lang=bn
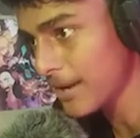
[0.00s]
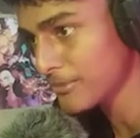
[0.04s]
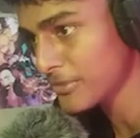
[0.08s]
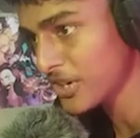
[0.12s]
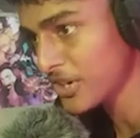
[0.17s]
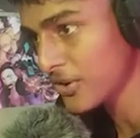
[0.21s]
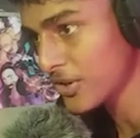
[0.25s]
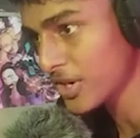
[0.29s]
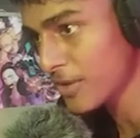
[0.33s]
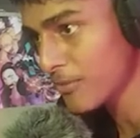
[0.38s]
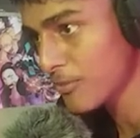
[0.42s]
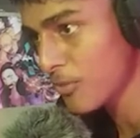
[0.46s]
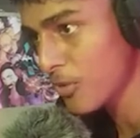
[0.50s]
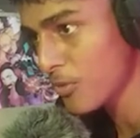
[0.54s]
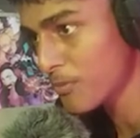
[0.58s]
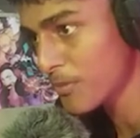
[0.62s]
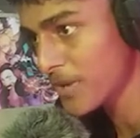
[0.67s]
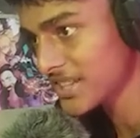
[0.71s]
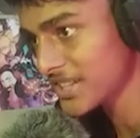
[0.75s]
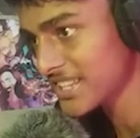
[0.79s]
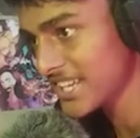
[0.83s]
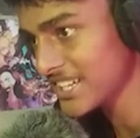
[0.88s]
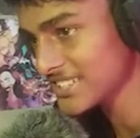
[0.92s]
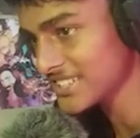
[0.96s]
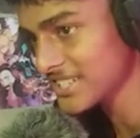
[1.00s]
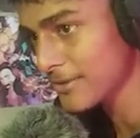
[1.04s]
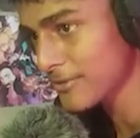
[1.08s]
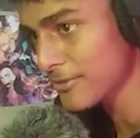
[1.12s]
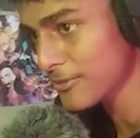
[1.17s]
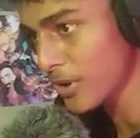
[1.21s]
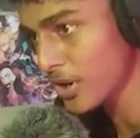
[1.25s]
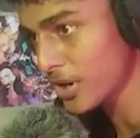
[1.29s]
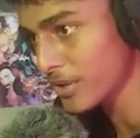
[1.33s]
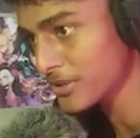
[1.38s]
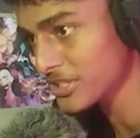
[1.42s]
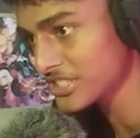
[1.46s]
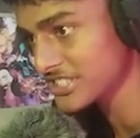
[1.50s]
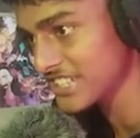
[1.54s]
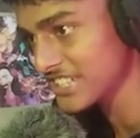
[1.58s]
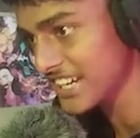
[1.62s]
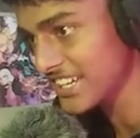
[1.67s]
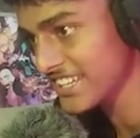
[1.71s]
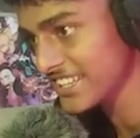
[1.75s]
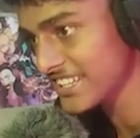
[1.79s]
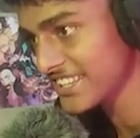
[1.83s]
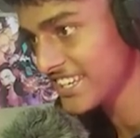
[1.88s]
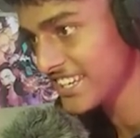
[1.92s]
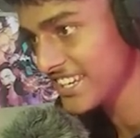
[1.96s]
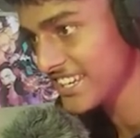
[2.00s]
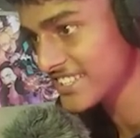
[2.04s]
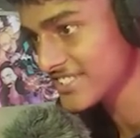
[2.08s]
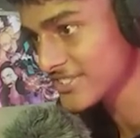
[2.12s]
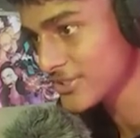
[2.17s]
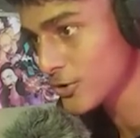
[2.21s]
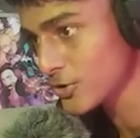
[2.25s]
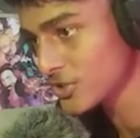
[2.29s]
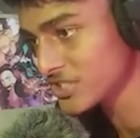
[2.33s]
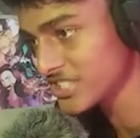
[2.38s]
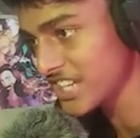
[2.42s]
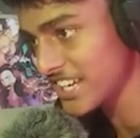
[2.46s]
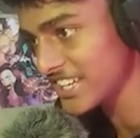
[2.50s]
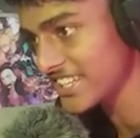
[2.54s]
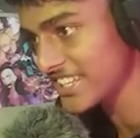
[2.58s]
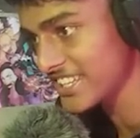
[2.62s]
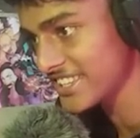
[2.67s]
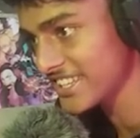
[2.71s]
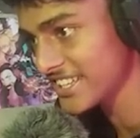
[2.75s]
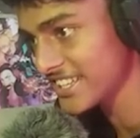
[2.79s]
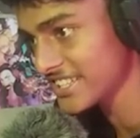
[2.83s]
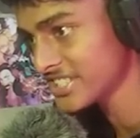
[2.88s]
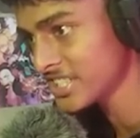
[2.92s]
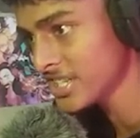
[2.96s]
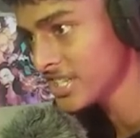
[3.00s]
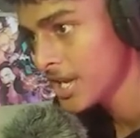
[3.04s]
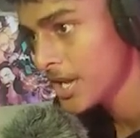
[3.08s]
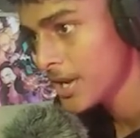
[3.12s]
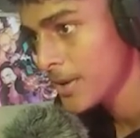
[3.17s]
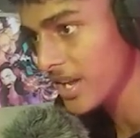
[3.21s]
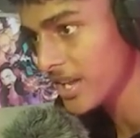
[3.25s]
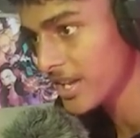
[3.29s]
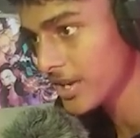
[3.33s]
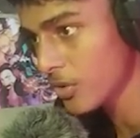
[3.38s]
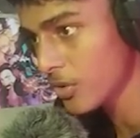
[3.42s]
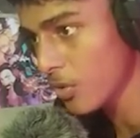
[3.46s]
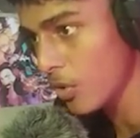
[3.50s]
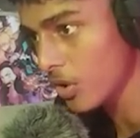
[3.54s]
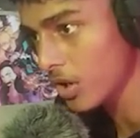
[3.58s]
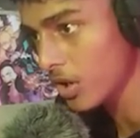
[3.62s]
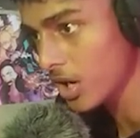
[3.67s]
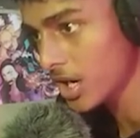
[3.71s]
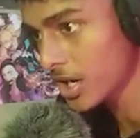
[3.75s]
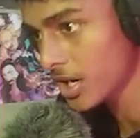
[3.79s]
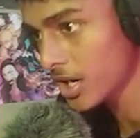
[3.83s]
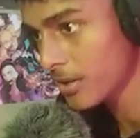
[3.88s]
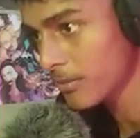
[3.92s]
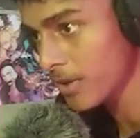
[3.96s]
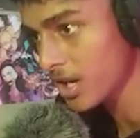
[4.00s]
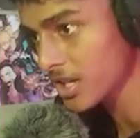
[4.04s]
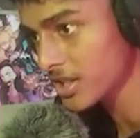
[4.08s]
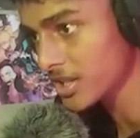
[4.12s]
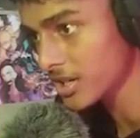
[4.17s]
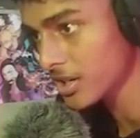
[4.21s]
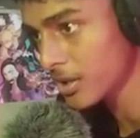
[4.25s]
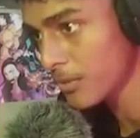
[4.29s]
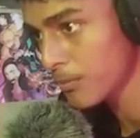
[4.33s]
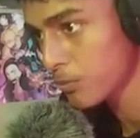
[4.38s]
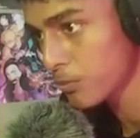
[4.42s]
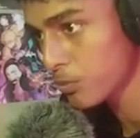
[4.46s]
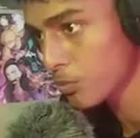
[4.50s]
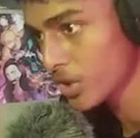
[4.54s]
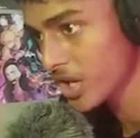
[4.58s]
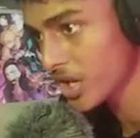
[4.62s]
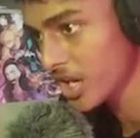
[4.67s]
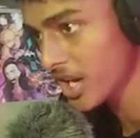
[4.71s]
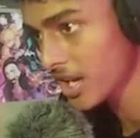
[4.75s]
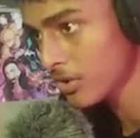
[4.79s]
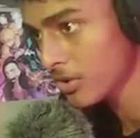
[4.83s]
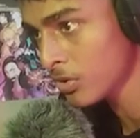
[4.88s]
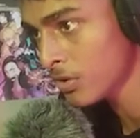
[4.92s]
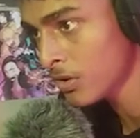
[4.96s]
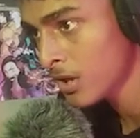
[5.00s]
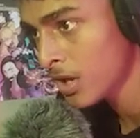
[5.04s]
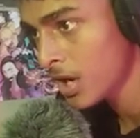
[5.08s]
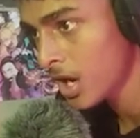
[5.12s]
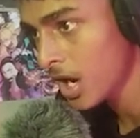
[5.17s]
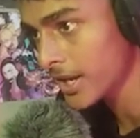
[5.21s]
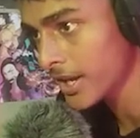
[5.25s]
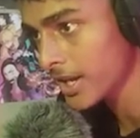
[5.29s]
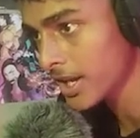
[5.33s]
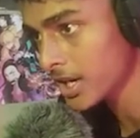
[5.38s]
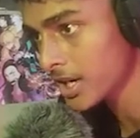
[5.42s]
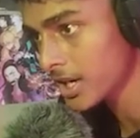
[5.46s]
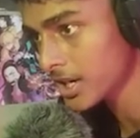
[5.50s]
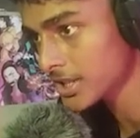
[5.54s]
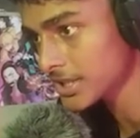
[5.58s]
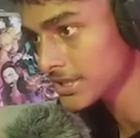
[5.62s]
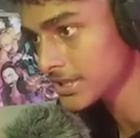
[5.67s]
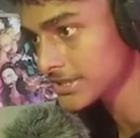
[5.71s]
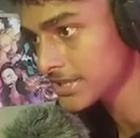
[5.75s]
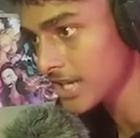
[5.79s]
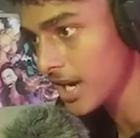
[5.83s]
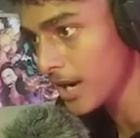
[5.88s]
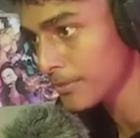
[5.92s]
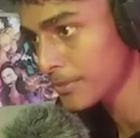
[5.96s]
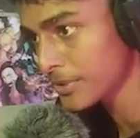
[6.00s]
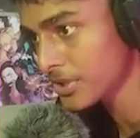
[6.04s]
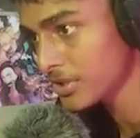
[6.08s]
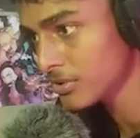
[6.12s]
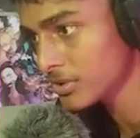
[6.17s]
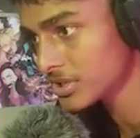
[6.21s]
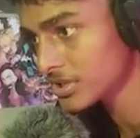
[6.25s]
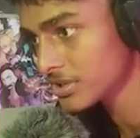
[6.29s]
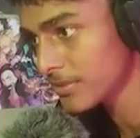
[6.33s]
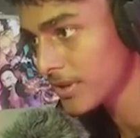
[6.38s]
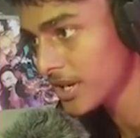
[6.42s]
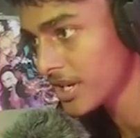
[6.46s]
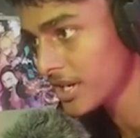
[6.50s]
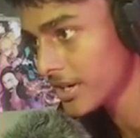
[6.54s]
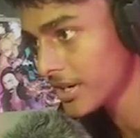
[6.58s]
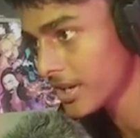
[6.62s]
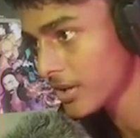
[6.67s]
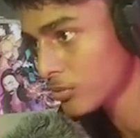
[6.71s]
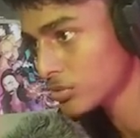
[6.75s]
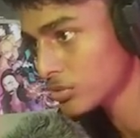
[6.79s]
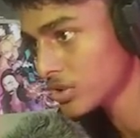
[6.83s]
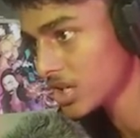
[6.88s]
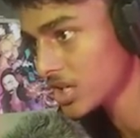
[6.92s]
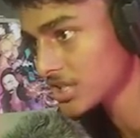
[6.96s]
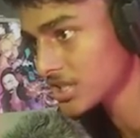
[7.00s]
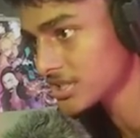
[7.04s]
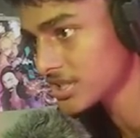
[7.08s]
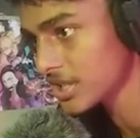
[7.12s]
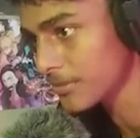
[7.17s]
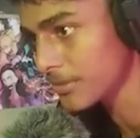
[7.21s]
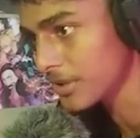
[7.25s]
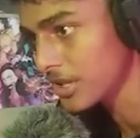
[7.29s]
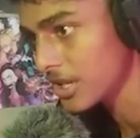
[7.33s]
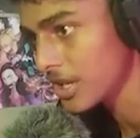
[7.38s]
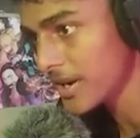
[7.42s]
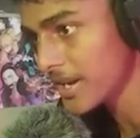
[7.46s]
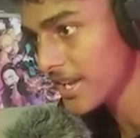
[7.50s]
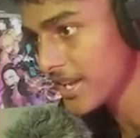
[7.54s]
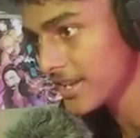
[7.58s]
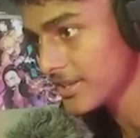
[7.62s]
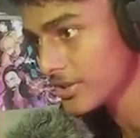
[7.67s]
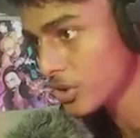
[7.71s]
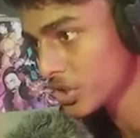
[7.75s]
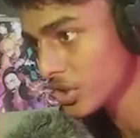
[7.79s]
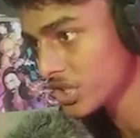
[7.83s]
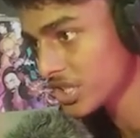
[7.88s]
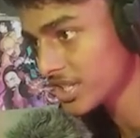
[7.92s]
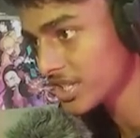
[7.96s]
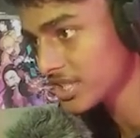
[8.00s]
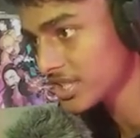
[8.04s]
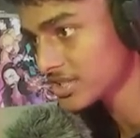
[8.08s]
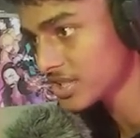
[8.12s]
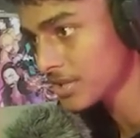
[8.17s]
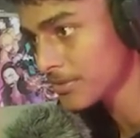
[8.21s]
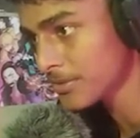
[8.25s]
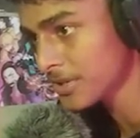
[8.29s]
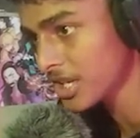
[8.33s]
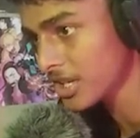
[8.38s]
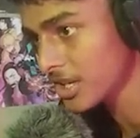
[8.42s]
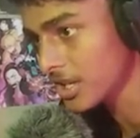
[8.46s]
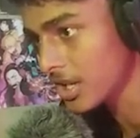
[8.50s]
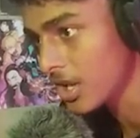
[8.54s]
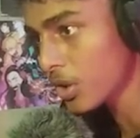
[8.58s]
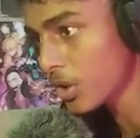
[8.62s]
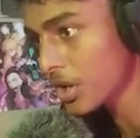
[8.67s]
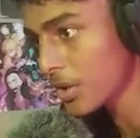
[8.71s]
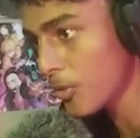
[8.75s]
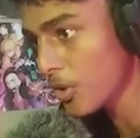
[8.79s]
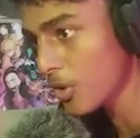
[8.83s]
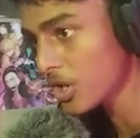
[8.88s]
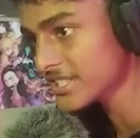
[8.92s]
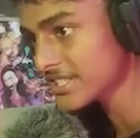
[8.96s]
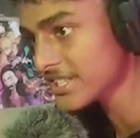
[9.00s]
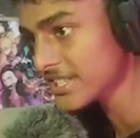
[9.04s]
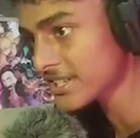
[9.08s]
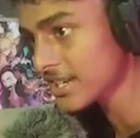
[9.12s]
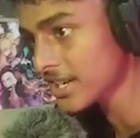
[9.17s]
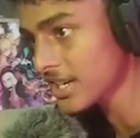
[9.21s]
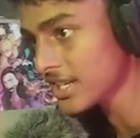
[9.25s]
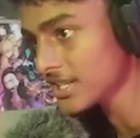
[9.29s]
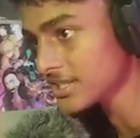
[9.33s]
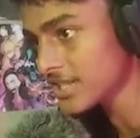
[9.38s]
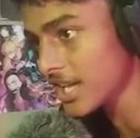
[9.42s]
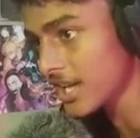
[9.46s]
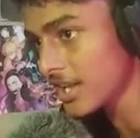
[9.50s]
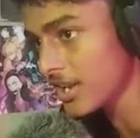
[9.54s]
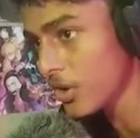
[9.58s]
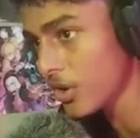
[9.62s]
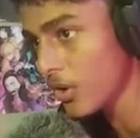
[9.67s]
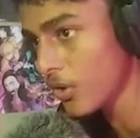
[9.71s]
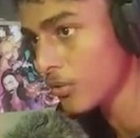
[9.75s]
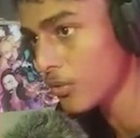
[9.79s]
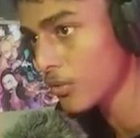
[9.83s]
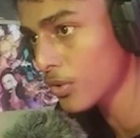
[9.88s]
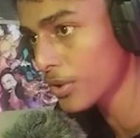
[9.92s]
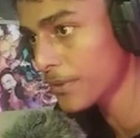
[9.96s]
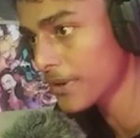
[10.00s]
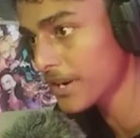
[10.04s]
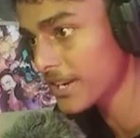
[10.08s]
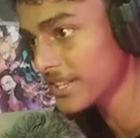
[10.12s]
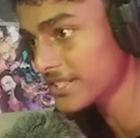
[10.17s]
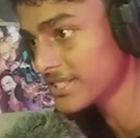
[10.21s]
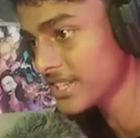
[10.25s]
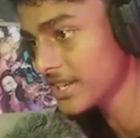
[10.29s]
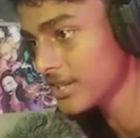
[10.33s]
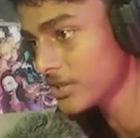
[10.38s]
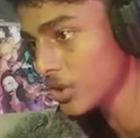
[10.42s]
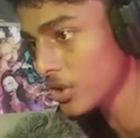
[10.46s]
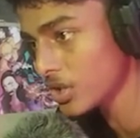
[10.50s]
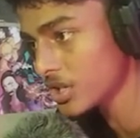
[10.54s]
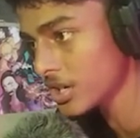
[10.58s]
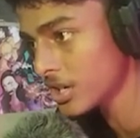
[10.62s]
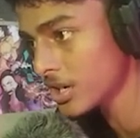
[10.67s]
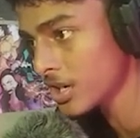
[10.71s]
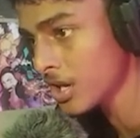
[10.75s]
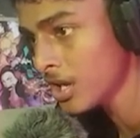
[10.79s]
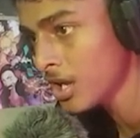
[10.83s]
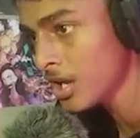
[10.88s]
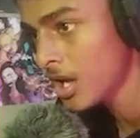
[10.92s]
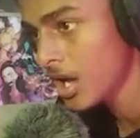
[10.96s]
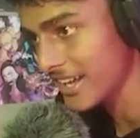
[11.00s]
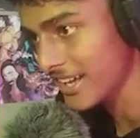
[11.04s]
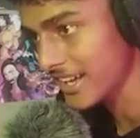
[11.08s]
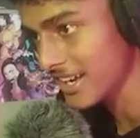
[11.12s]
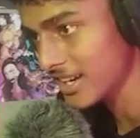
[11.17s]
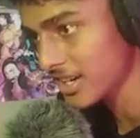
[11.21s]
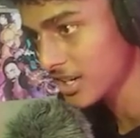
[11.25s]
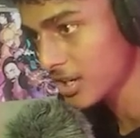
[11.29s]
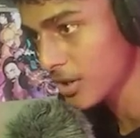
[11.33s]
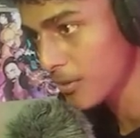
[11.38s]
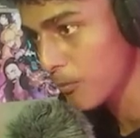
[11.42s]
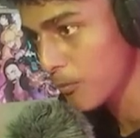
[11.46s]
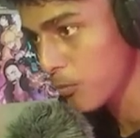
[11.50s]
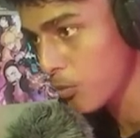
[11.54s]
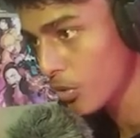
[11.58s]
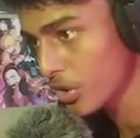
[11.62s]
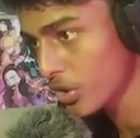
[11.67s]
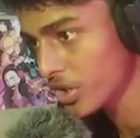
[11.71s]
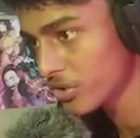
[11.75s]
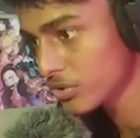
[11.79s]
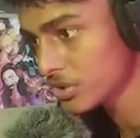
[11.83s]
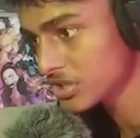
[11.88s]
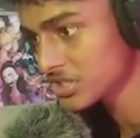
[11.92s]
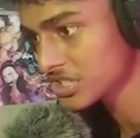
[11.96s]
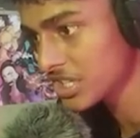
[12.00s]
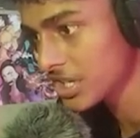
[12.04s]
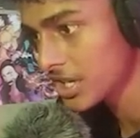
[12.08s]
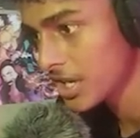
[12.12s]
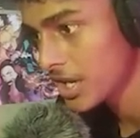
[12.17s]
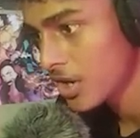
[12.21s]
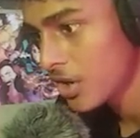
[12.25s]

সামনে কটা মোমবাতি আছে আমি ফটাফট জ্বালিয়ে দিই লেসগো জ্বালিয়ে দিয়েছি ভাই কঙ্কালের মাথাটা পুড়ে গেল আর এখানে একটা চাবি রয়েছে ভাই এটা কোথাকার চাবি ভাই এই দরজাটার চাবি নাকি ওকে বয়েজ অ্যান্ড গার্লস আনলক করে ফেলেছি এই দরজাটা আর এখানে একটা বই রয়েছে